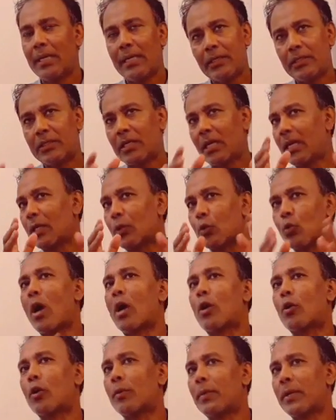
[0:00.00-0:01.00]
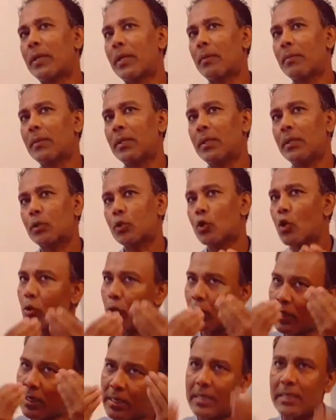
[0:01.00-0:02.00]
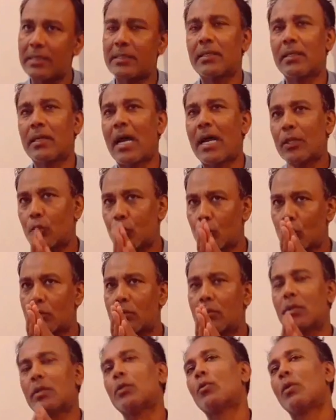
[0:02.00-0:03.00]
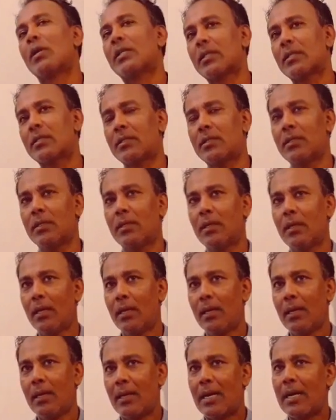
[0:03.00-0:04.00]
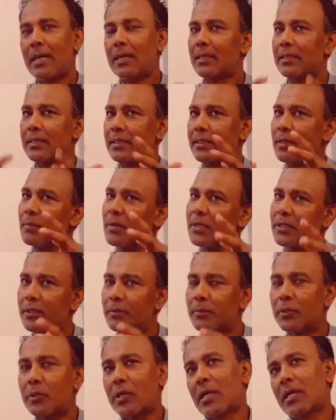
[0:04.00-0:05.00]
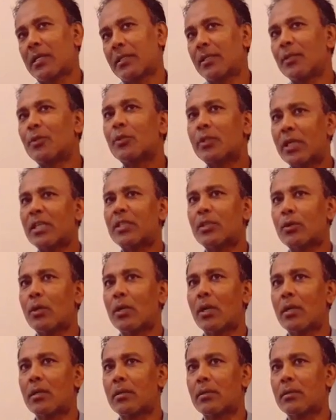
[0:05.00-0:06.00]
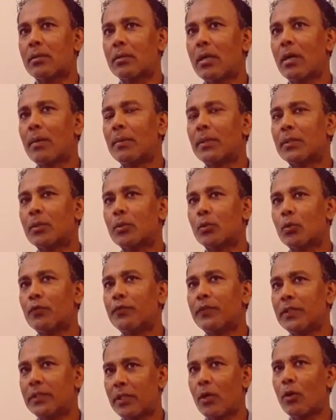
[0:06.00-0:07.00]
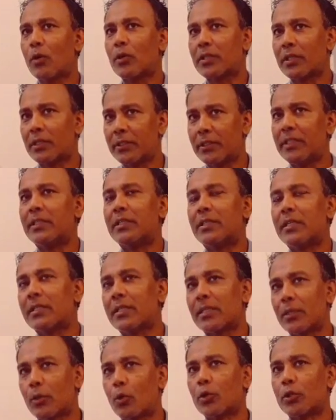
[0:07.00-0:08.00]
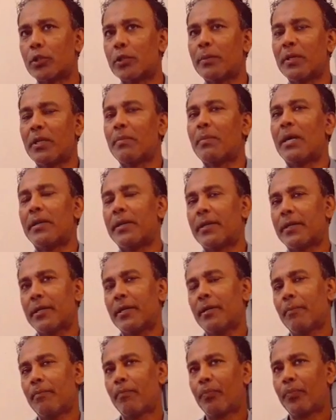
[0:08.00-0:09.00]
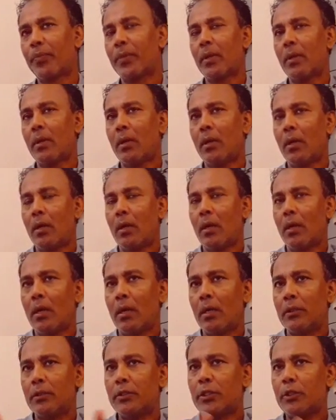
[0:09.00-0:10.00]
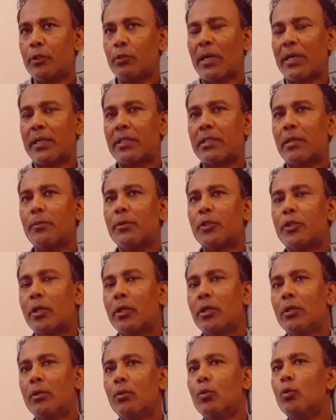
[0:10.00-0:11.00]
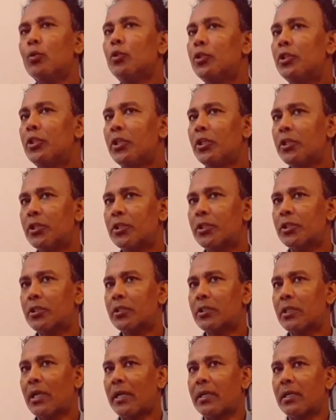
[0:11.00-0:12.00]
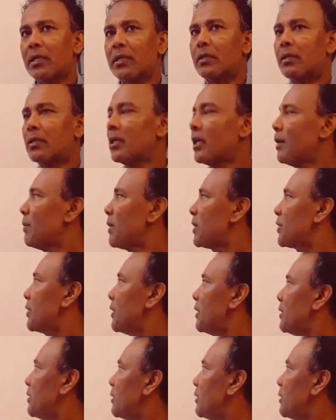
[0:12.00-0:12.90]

ইনশাল্লাহ দোয়া করবেন আমি সকলের কাছে হাত জোর করে দোয়া চাচ্ছি আল্লাহ যাতে এই মাসের ভিতরে কাজটা একটু শেষ করার আমাদের তৌফিক দেয় অর্থাৎ ডিটটা যাতে করতে পারি বায়নাটা দ্বিতীয় আরেকটা বিষয় উনত্রিশ তারিখ এই মাসের